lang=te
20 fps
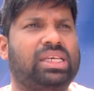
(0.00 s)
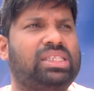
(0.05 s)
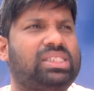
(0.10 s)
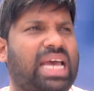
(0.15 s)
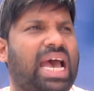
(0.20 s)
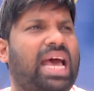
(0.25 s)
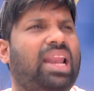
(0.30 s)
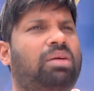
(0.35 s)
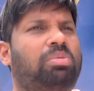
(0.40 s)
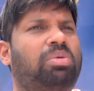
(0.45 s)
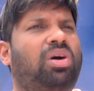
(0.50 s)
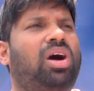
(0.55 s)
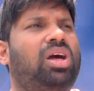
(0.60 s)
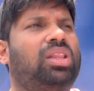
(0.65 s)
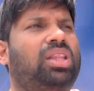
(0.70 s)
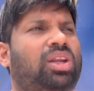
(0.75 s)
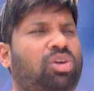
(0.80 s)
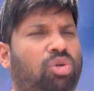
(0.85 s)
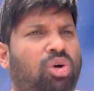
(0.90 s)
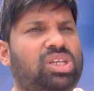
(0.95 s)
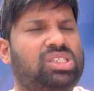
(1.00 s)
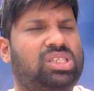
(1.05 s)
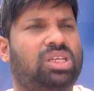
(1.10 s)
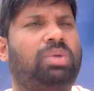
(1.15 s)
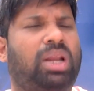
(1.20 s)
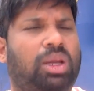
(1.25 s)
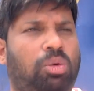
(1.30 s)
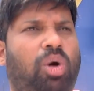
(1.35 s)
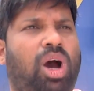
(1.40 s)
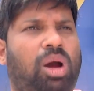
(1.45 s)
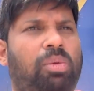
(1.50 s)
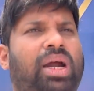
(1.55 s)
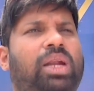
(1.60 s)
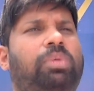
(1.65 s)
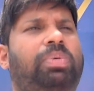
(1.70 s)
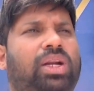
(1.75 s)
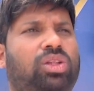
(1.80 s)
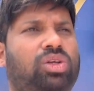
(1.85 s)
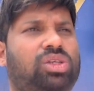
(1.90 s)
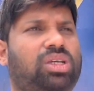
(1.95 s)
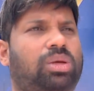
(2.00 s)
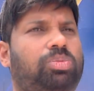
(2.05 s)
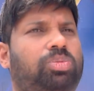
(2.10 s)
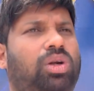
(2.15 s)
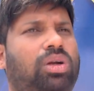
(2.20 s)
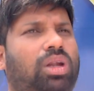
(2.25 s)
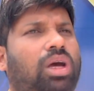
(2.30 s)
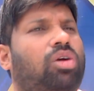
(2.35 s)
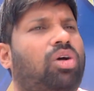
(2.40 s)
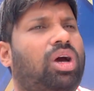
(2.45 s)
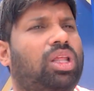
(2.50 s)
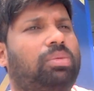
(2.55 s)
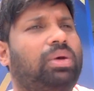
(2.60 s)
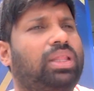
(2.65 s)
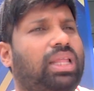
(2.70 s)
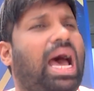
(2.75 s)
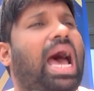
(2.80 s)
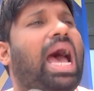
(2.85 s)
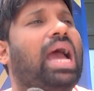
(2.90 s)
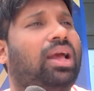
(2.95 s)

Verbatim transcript: ఇది చాలా బాగుందని కొన్ని సినిమాలకు మొహమాట పడుతూ చెప్తుంటాం కొంతమంది